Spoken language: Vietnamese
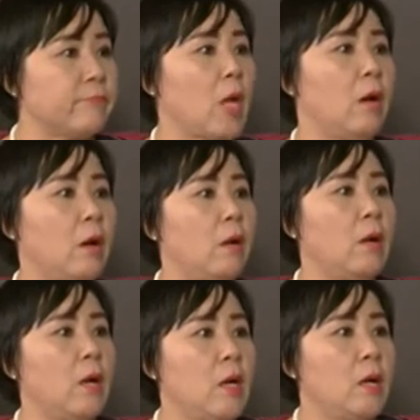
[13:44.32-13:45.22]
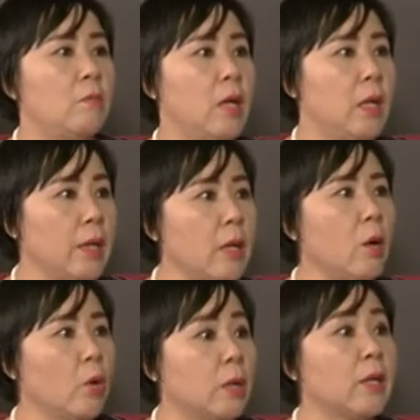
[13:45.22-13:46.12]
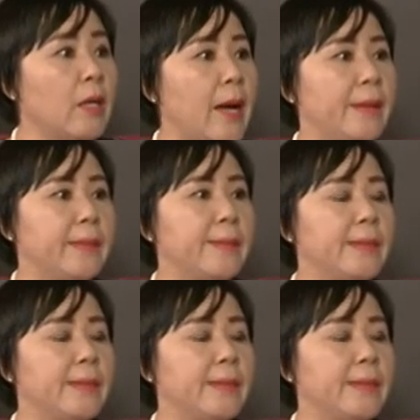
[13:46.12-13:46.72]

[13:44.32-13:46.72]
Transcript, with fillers: Nó mới ổn định lại.